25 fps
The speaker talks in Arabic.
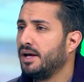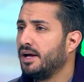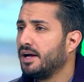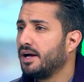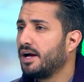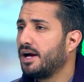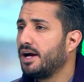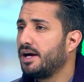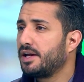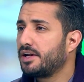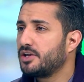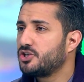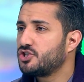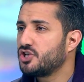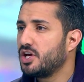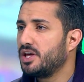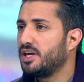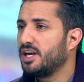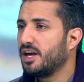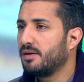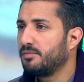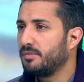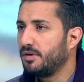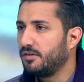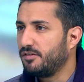خارج
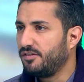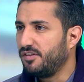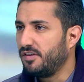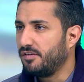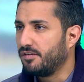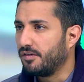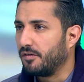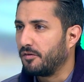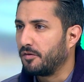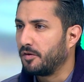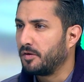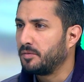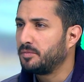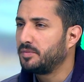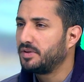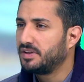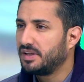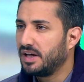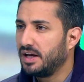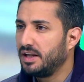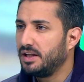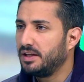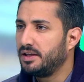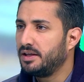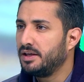ايام الفيفا
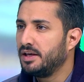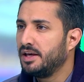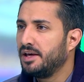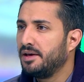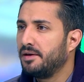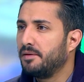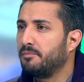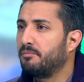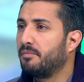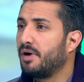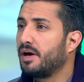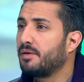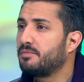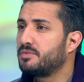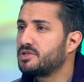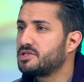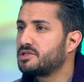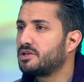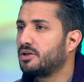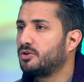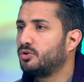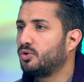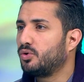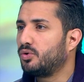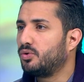فبالتالي ما
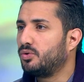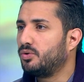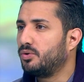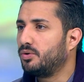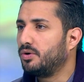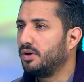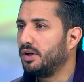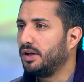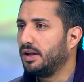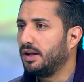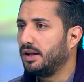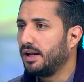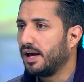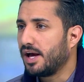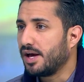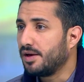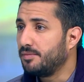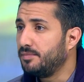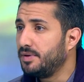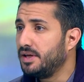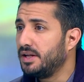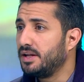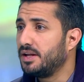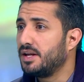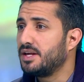بيستدعوا
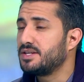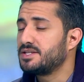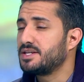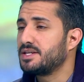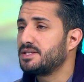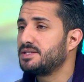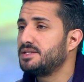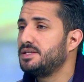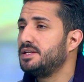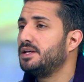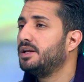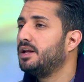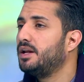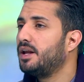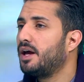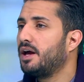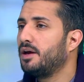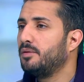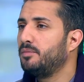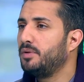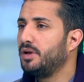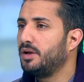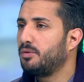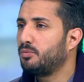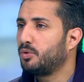اللاعبين الاساسيين
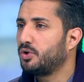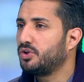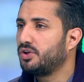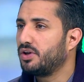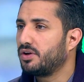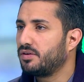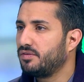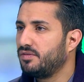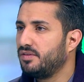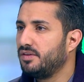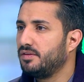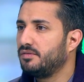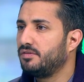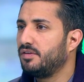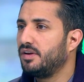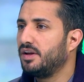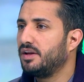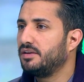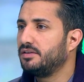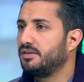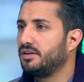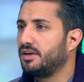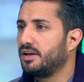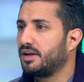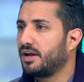اللاعبين المحترفين في
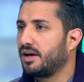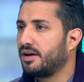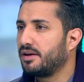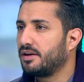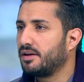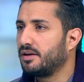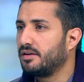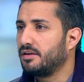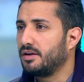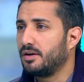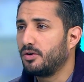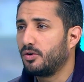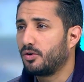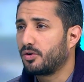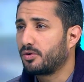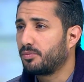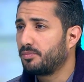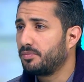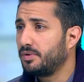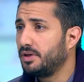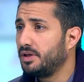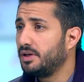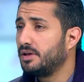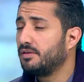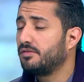الانديه
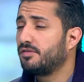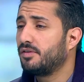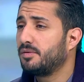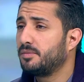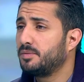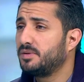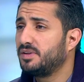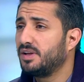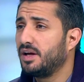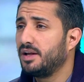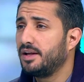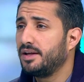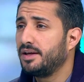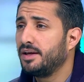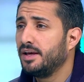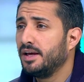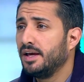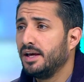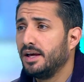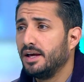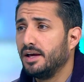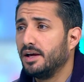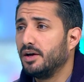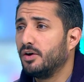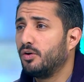الاوروبيه فبالتالي
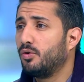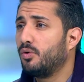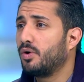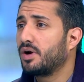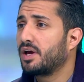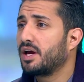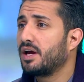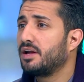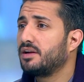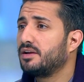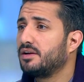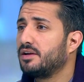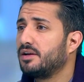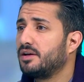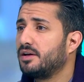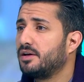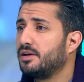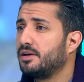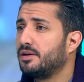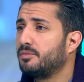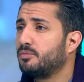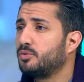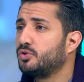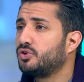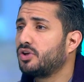آه، هو كان
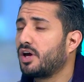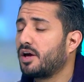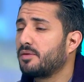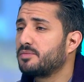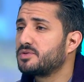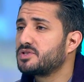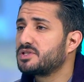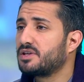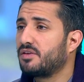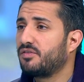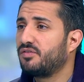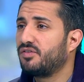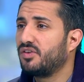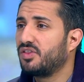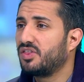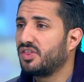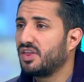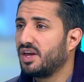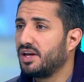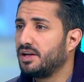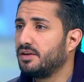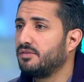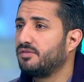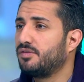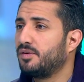آه، منتخب الصف
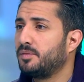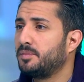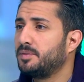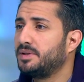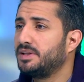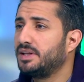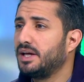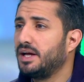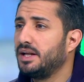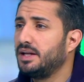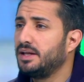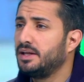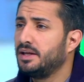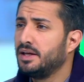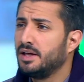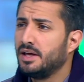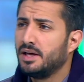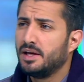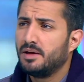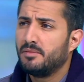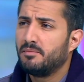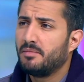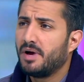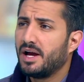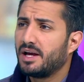الثاني فبالتالي
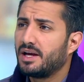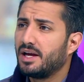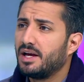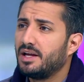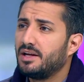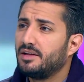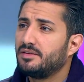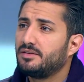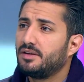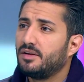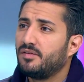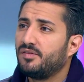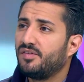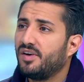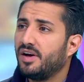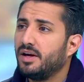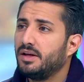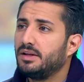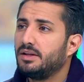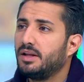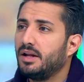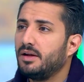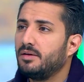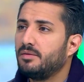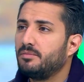ما كانت
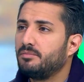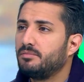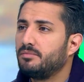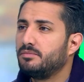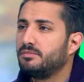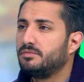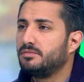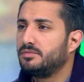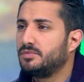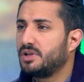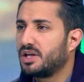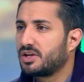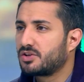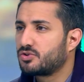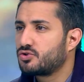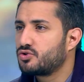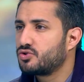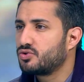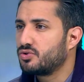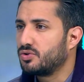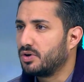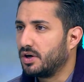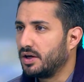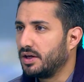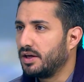الفائده
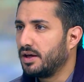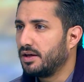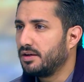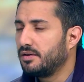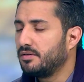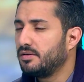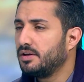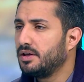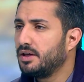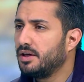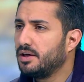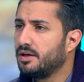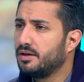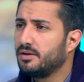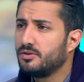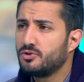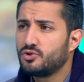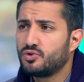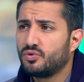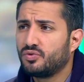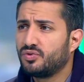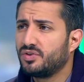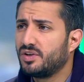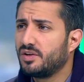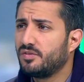نرجو يغيروها يعني آه،
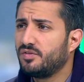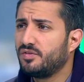شفنا